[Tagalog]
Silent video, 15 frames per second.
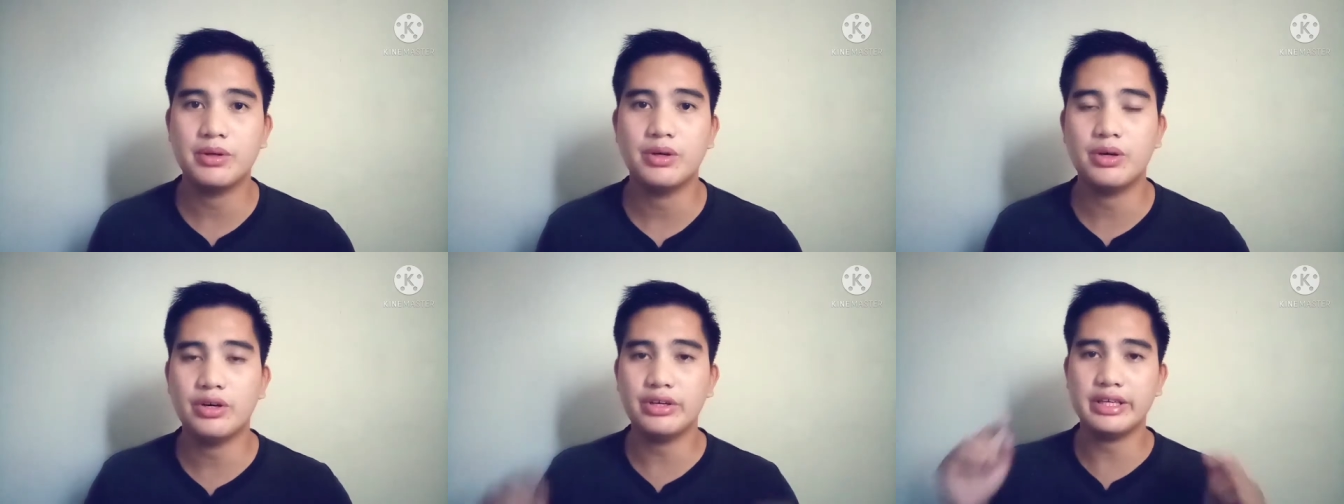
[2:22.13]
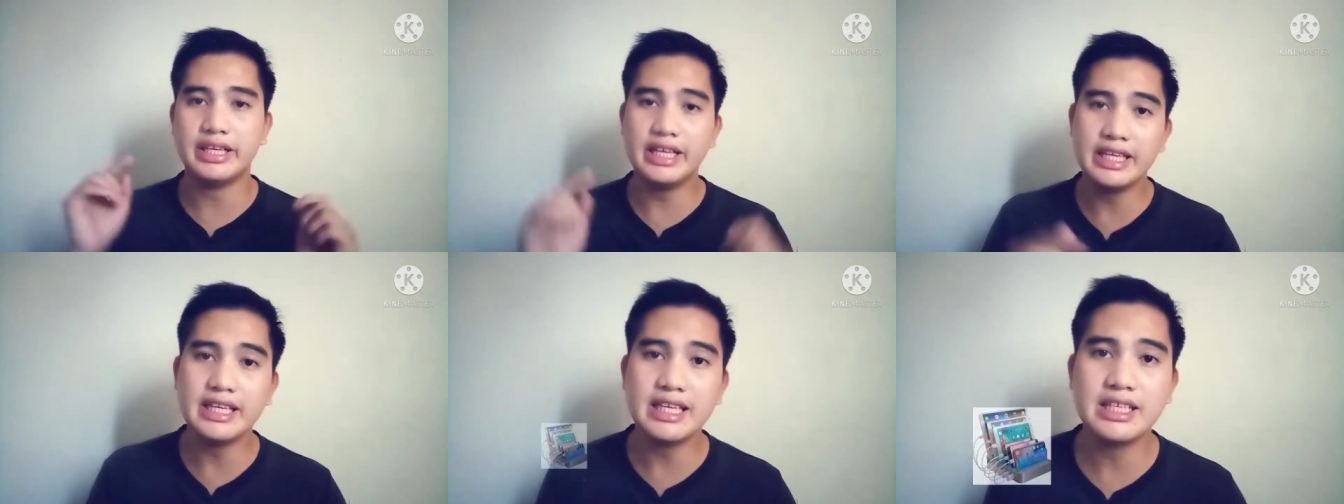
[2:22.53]
or
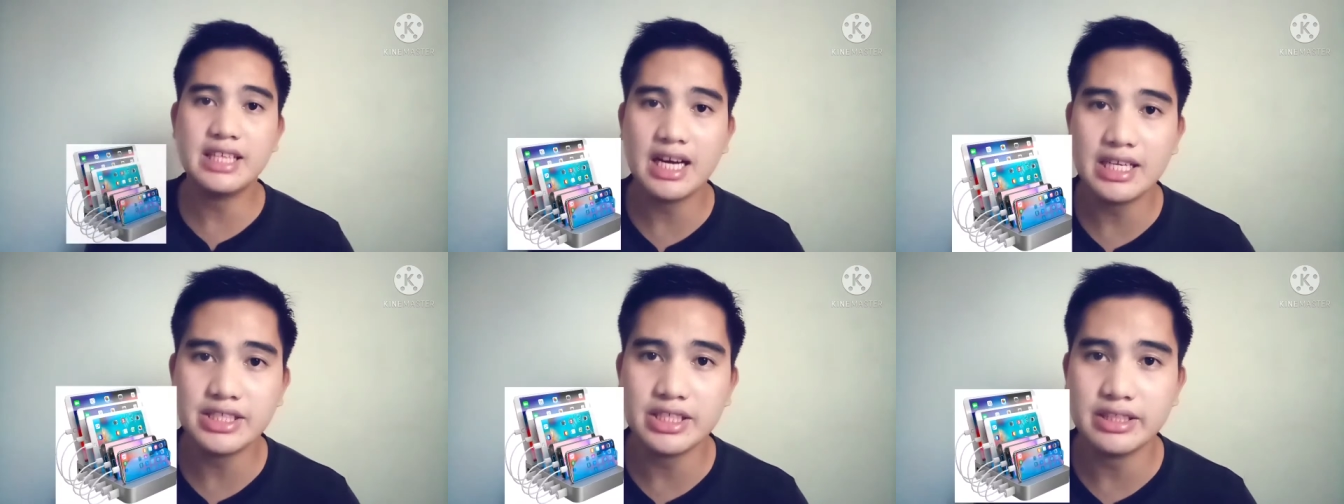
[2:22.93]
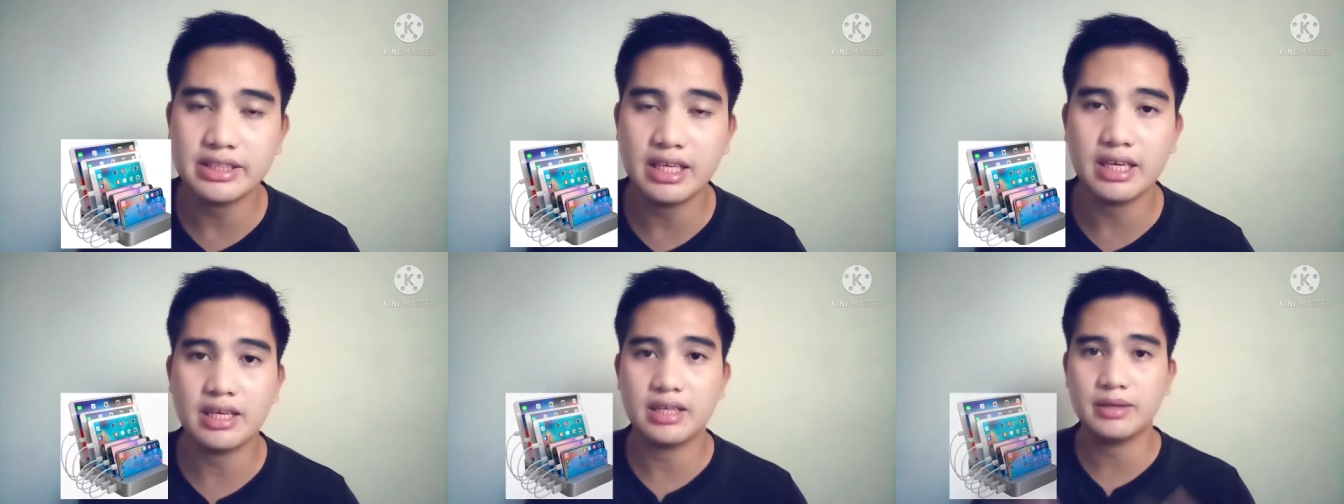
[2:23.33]
any gadget
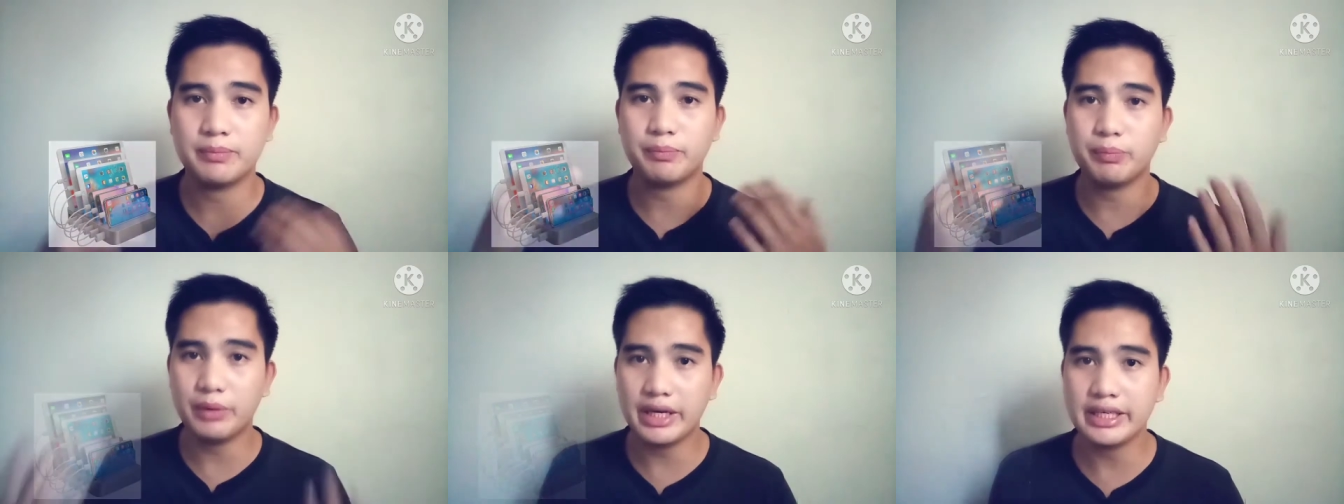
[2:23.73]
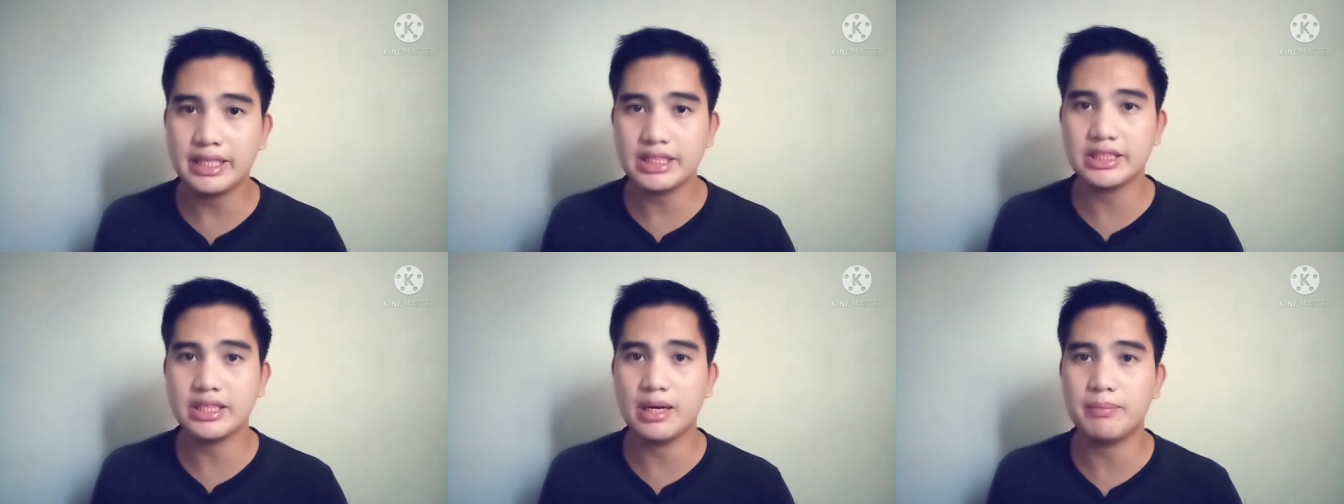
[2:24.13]
na pwede siya